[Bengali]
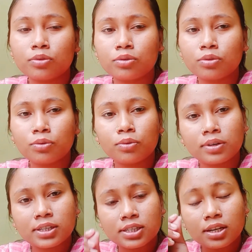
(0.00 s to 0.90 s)
মধ্যে
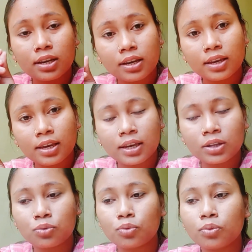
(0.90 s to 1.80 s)
ওই যে
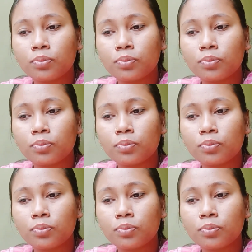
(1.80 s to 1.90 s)
কিন্তু